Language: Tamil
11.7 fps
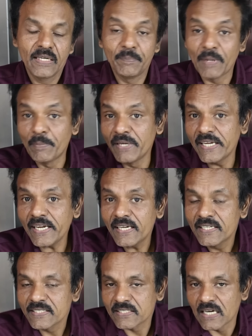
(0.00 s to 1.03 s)
இப்போ எப்படி
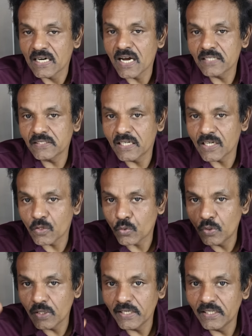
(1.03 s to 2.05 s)
சனாதன
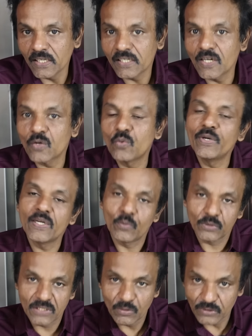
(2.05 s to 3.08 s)
கொள்கையில் இருக்கக்கூடிய
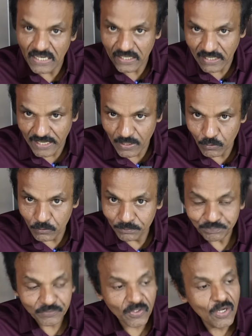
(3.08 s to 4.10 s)
உத்தவ் தாக்கரேவும்
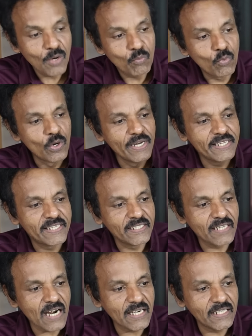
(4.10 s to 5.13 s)
மோடிக்கு
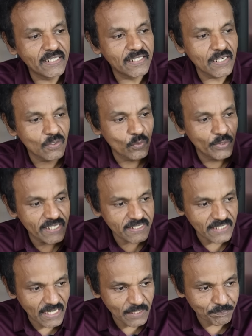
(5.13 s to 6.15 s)
எதிராக இருக்கக்கூடிய
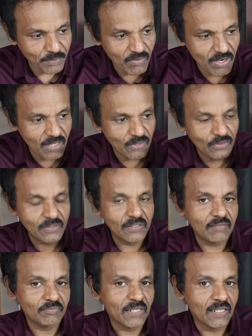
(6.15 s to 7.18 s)
சரத்பவாரும்
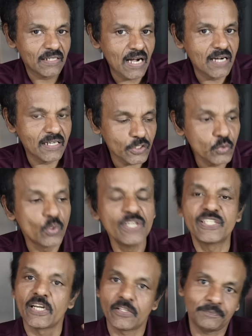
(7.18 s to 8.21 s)
காங்கிரஸும்
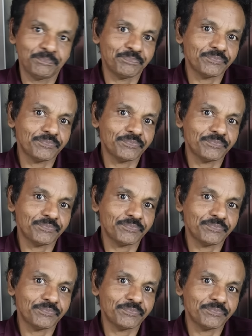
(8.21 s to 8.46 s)
ஒன்று சேருது